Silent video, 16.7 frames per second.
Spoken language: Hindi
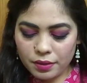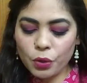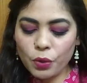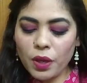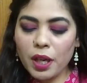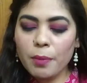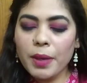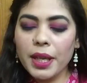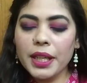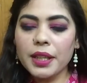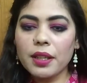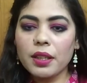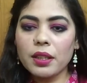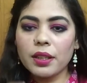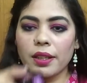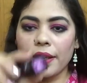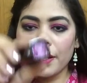यू आर माई
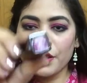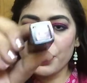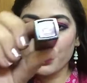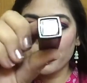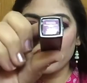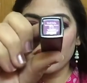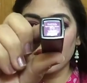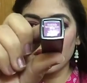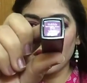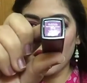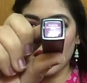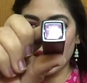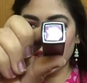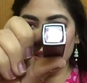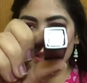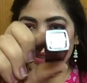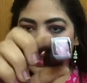गर्ल क्रश
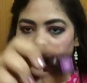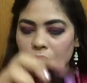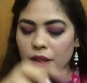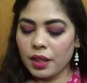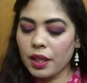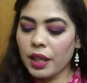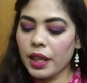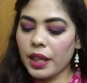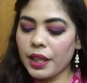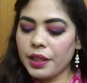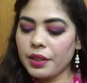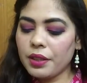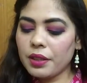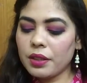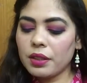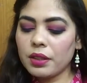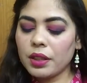नाइन
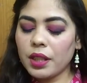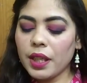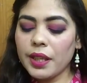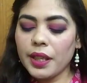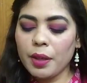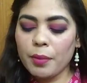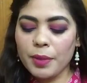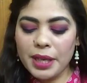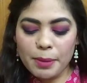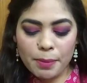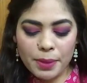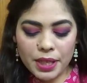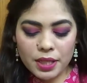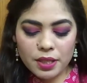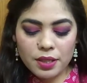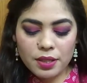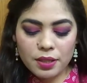एंड थर्ड है मेरे
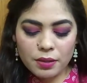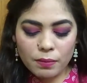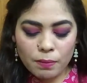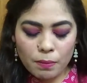पास